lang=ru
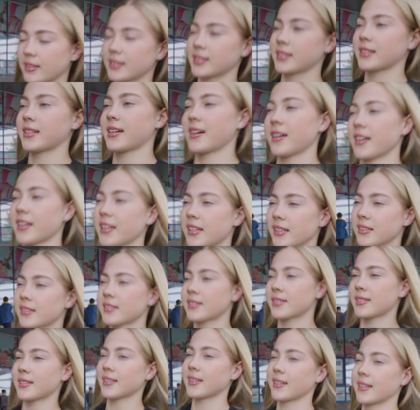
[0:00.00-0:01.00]
с
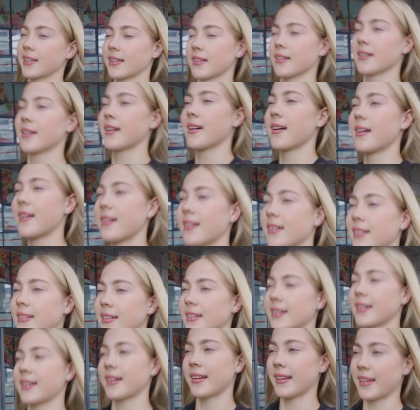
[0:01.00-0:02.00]
корицей,
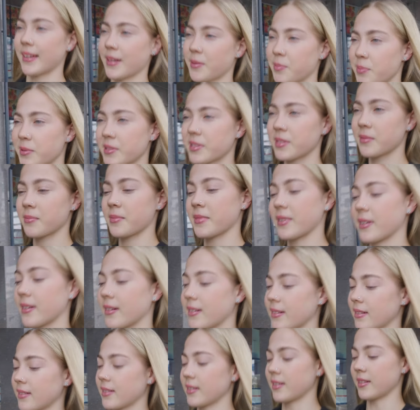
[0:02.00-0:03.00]
э,
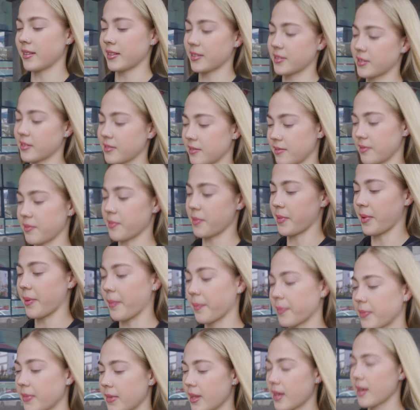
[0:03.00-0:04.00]
хлебцами рисовыми.
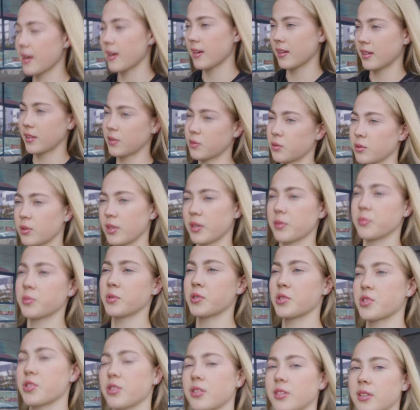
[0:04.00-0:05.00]
И туда
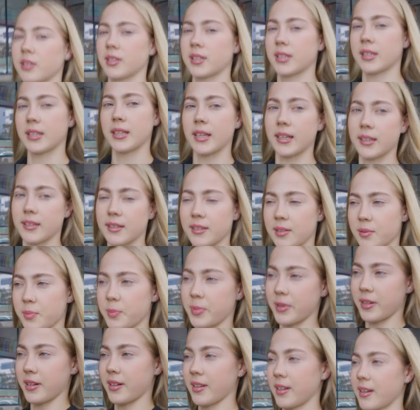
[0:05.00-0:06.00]
можно накидать
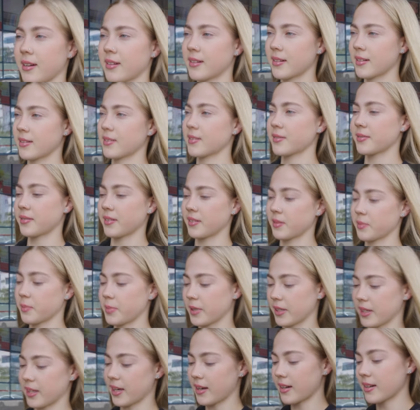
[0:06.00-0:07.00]
либо орехов,
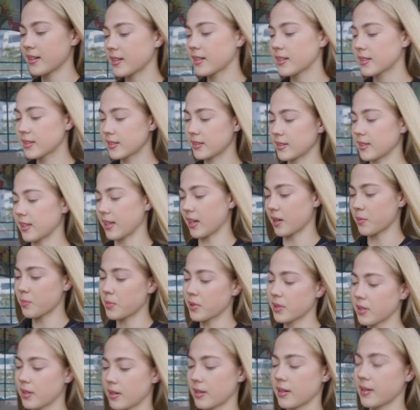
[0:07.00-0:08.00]
либо ягод,
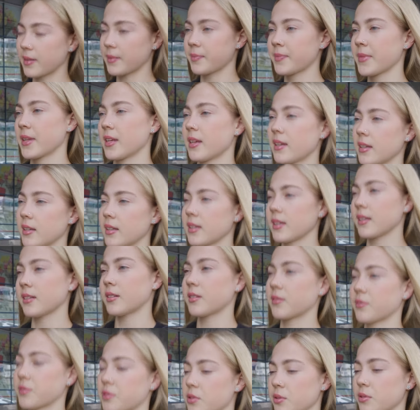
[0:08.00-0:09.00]
яблоко. И
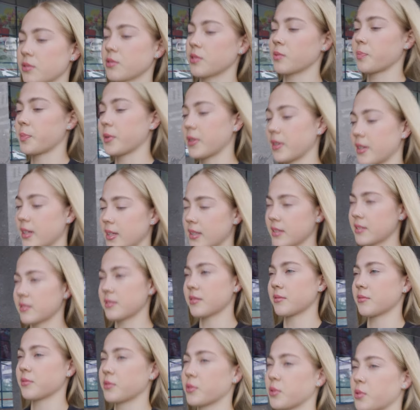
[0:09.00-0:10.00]
это все
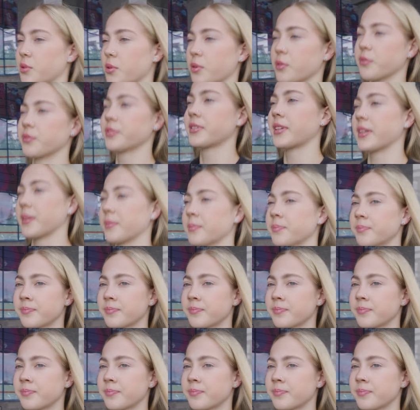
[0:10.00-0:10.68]
запекается в духовке.